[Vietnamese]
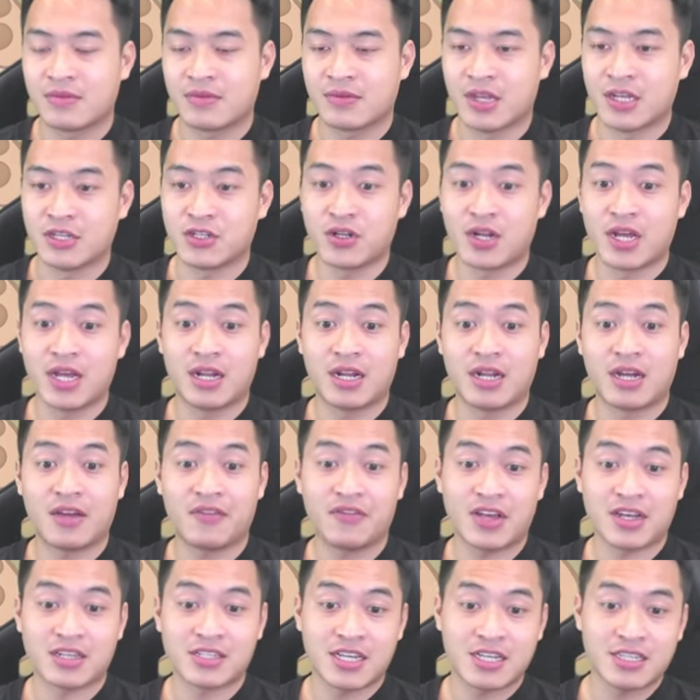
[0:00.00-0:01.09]
Thế cho nên là cái
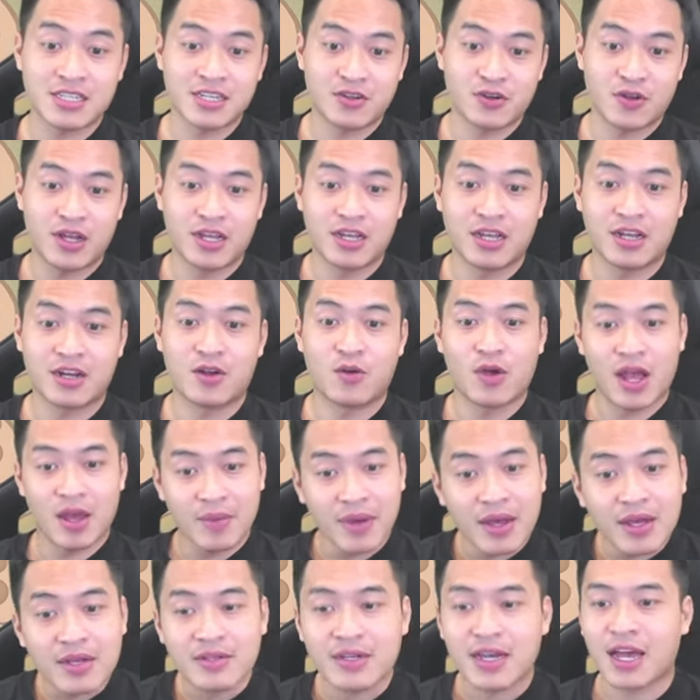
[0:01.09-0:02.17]
việc xây dựng đội hình ở đầu game
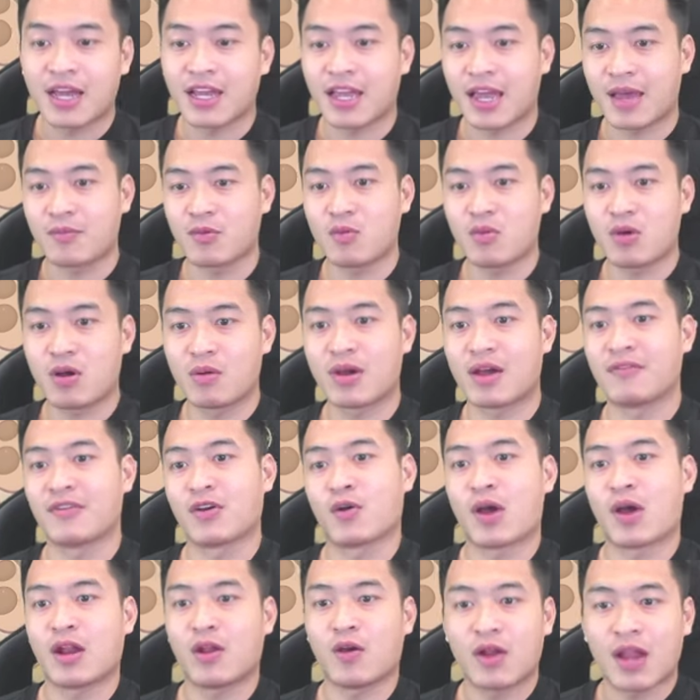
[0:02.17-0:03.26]
á, anh em cũng không cần phải
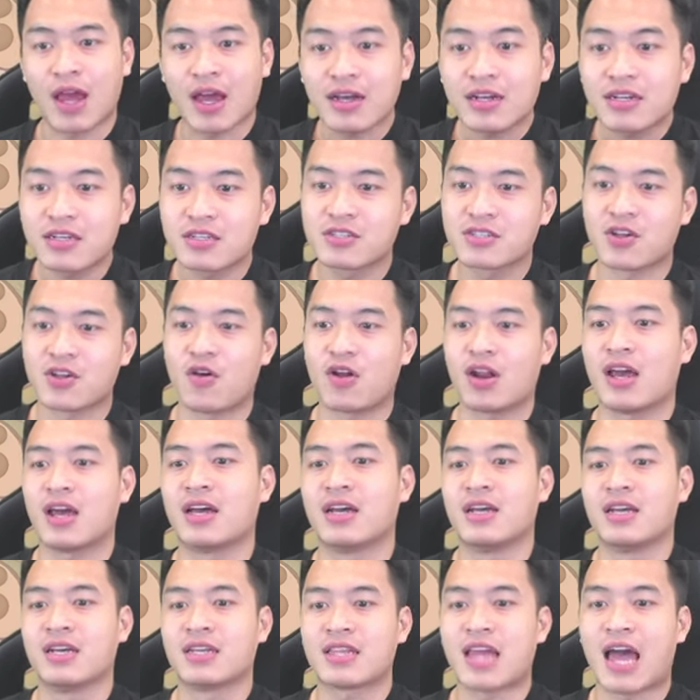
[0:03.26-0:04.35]
quá lo lắng, do là
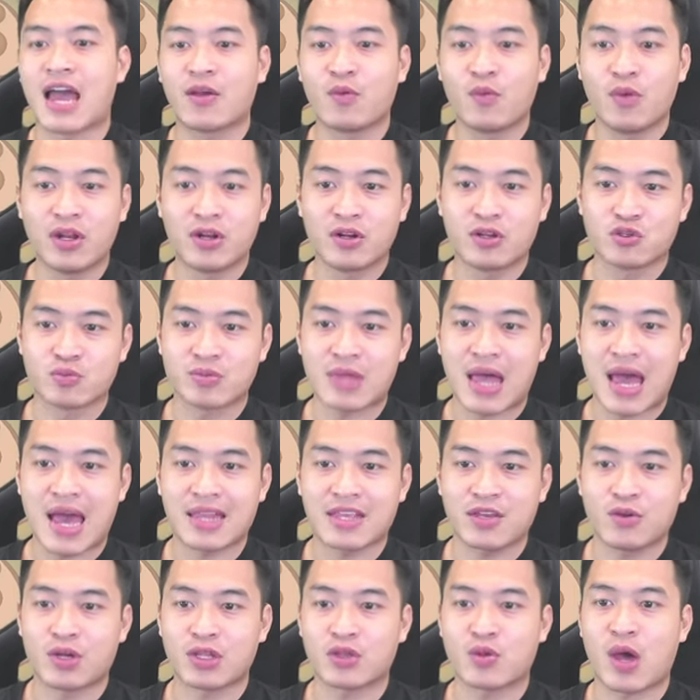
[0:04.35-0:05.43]
tài nguyên của chúng ta thì
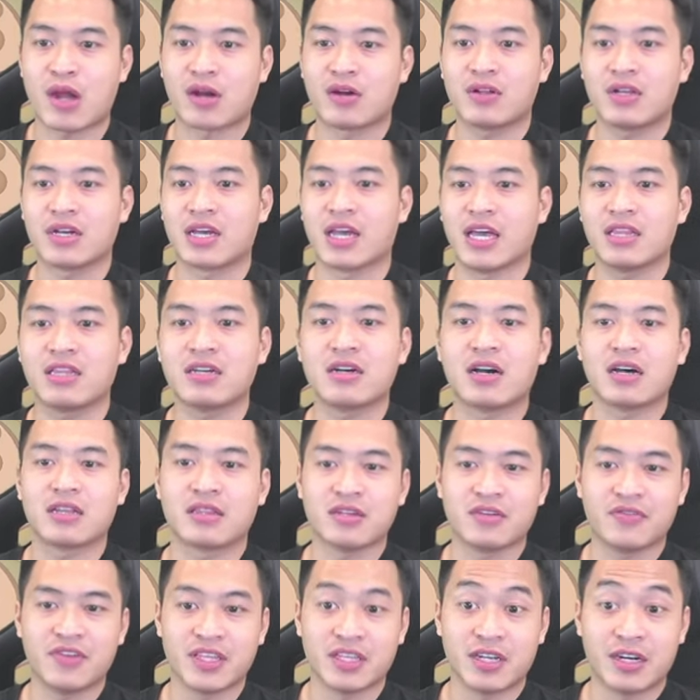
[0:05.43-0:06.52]
hoàn toàn nó là kế thừa từ
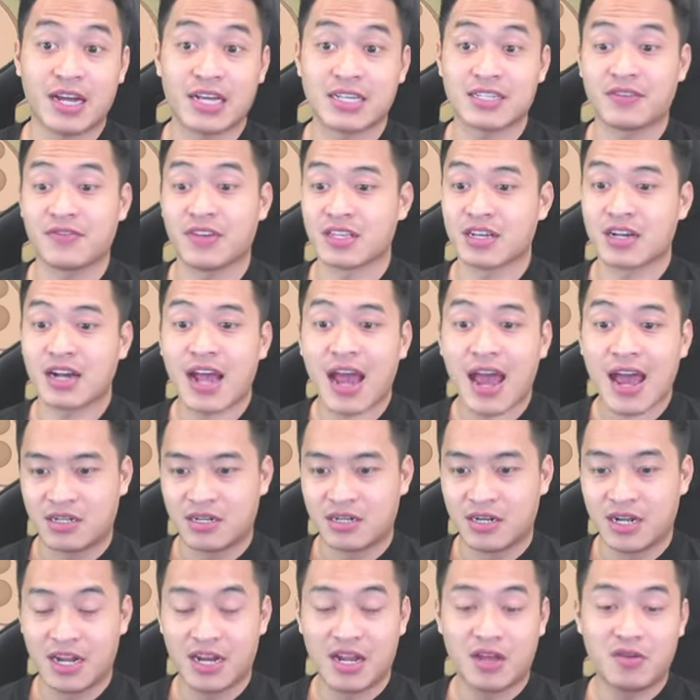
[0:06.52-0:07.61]
vị tướng này sang vị tướng khác.
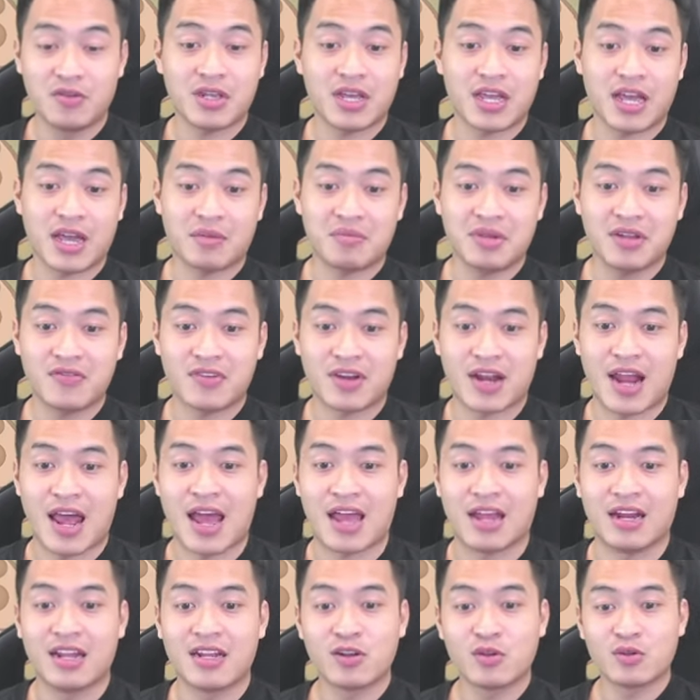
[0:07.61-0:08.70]
Nên nếu như anh em đi vận ải
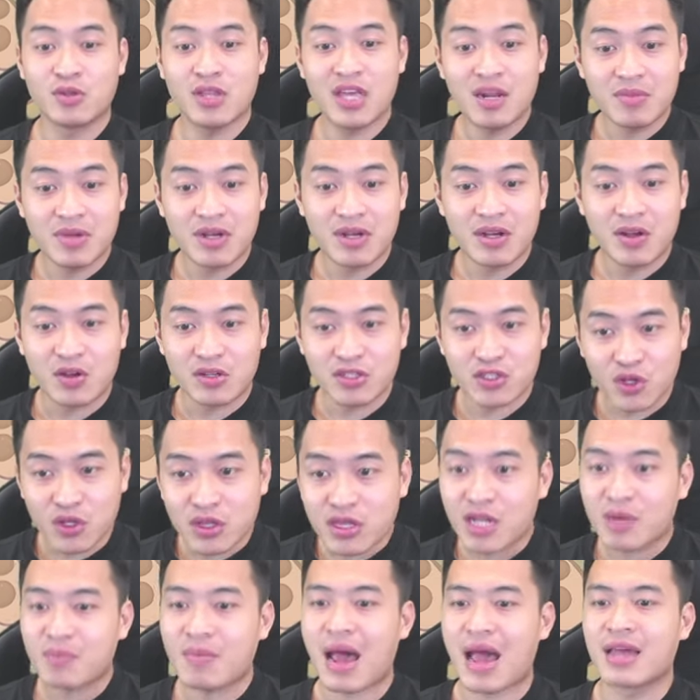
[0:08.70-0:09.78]
lần đầu tiên mà có chót
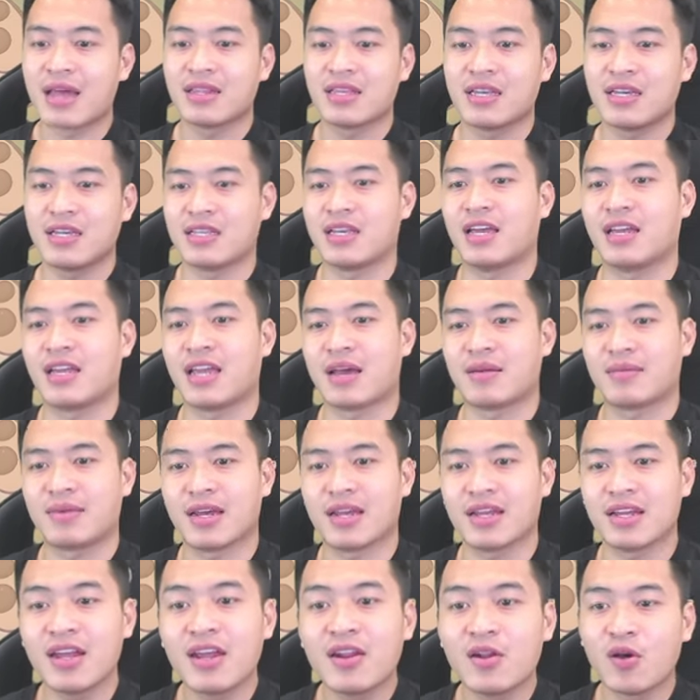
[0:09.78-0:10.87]
thất bại tí thì anh em
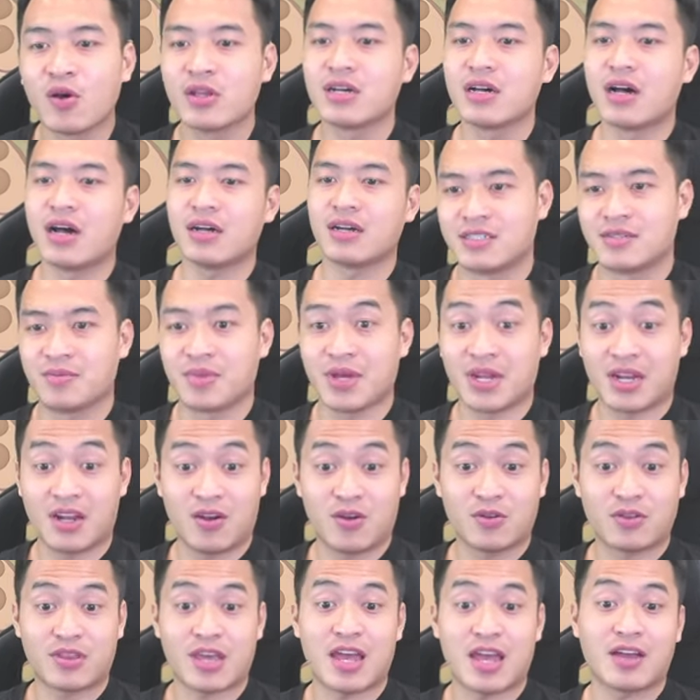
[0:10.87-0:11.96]
lại đổi tướng, biết
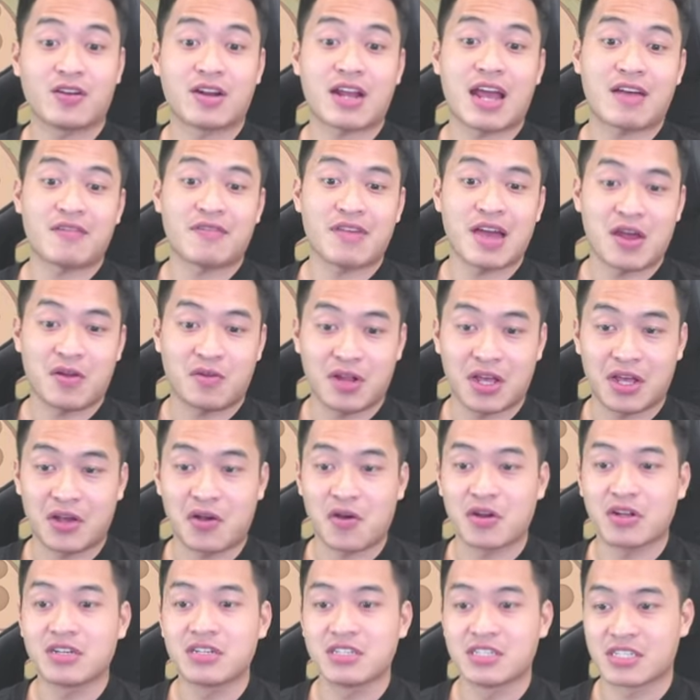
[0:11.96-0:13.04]
đâu thay con khác vào nó lại
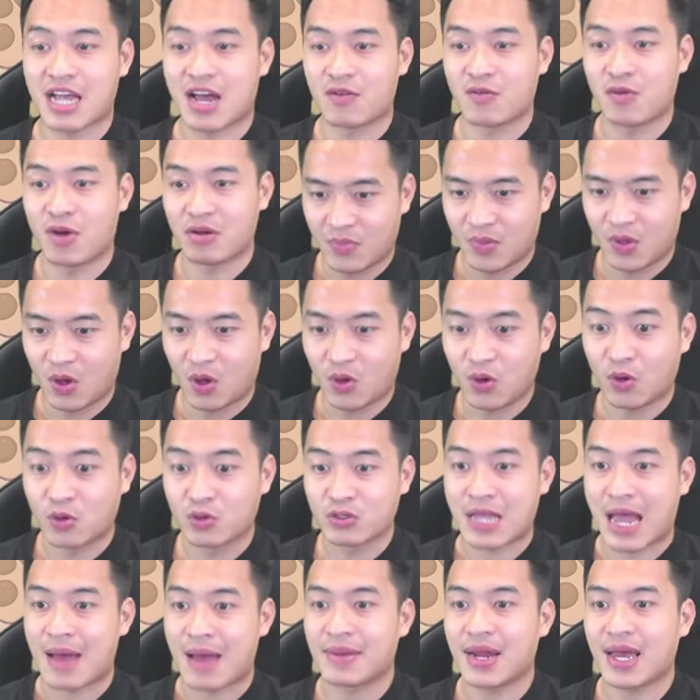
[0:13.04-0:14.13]
ngon hơn sao, đúng không? Có đồ
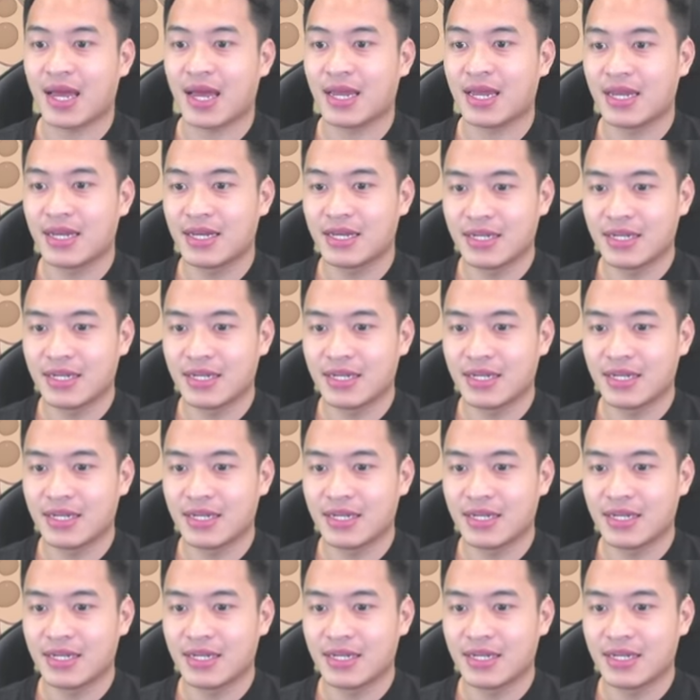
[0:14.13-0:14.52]
giám này.